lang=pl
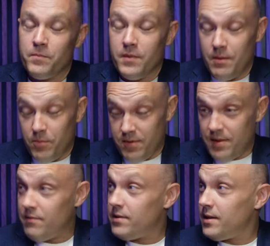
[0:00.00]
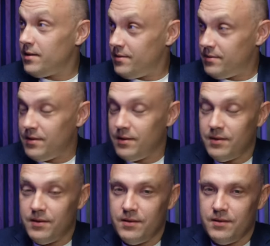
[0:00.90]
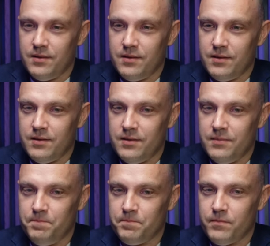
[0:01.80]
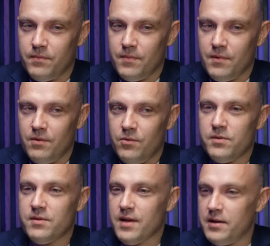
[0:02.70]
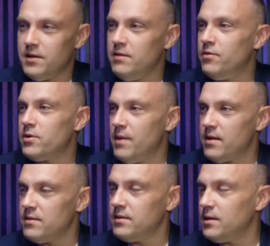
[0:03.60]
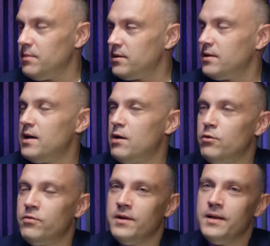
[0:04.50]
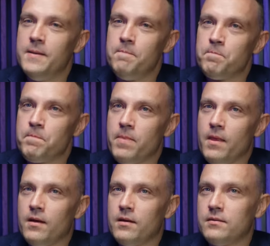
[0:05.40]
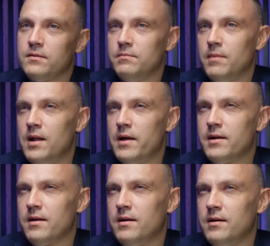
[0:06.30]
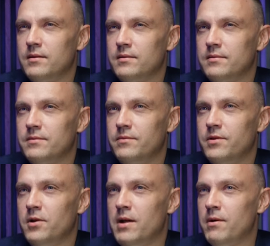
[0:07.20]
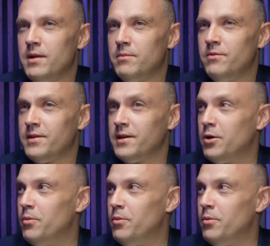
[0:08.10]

na podstawie tych, tych y, uzyskanych informacji, tych materiałów. Mm, malarka wykonała nam dwa takie